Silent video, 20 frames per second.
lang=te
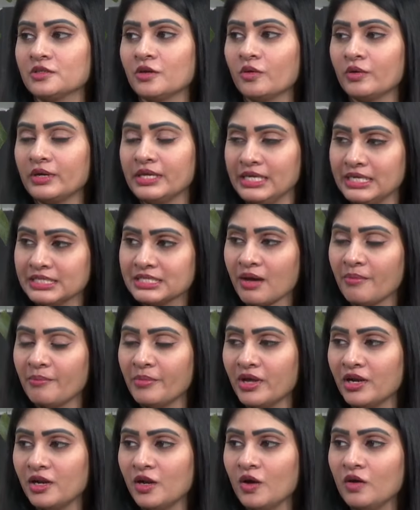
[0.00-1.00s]
సో ఈ
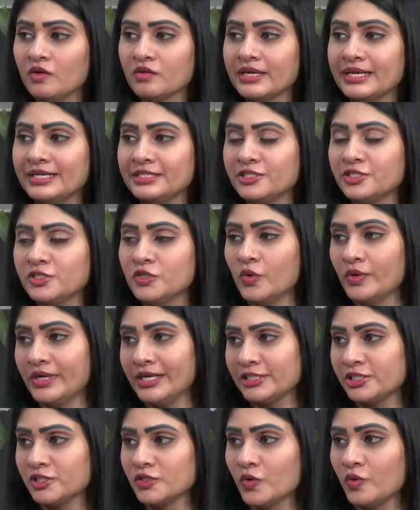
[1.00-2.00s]
సమ్మర్లో కిడ్స్
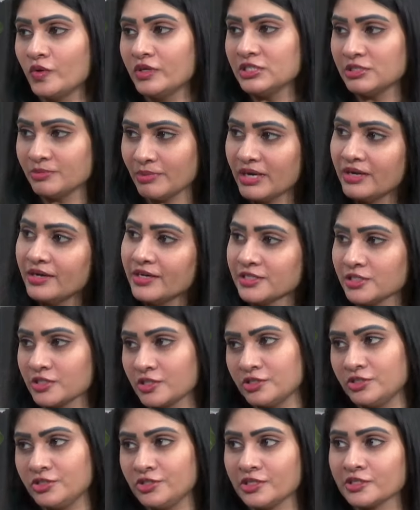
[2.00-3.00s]
న్యూట్రిషన్ గురించి మనం
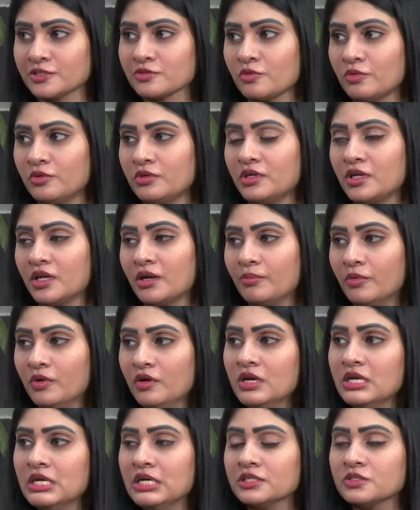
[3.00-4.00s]
డిస్కస్ చేసుకుంటున్నాము
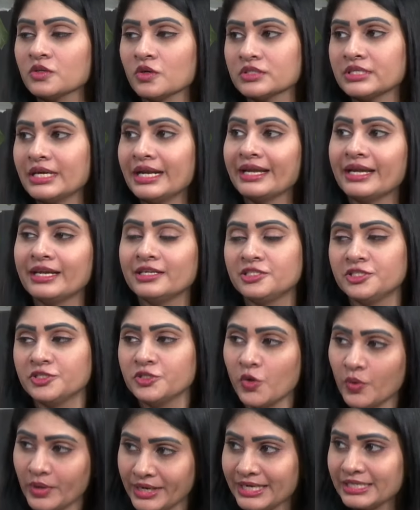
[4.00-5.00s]
సో సార్ కిడ్స్
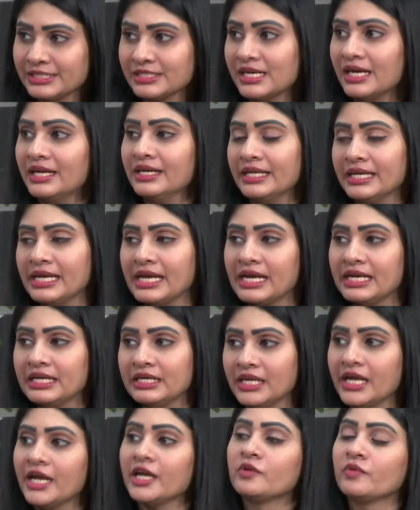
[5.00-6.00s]
న్యూట్రిషన్ అంటే
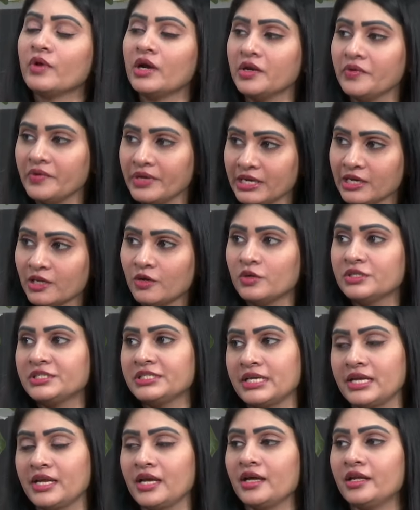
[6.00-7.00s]
ఏంటి ఎటువంటి ఇంక్లూడ్
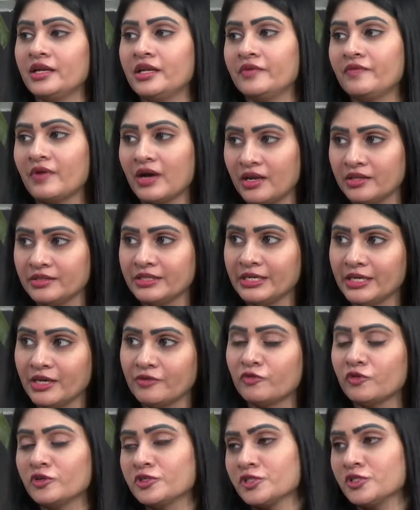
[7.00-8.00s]
చేయాలి వాళ్ళు తినే
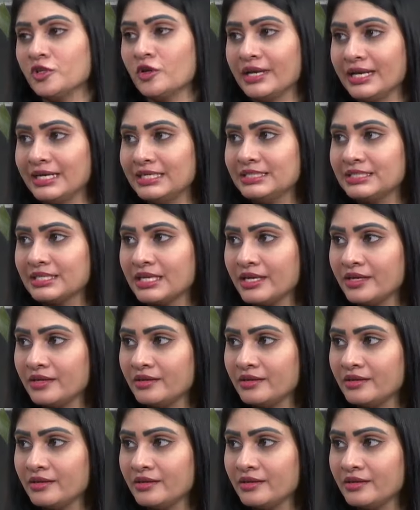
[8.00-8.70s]
ఫుడ్స్లో కిడ్స్కి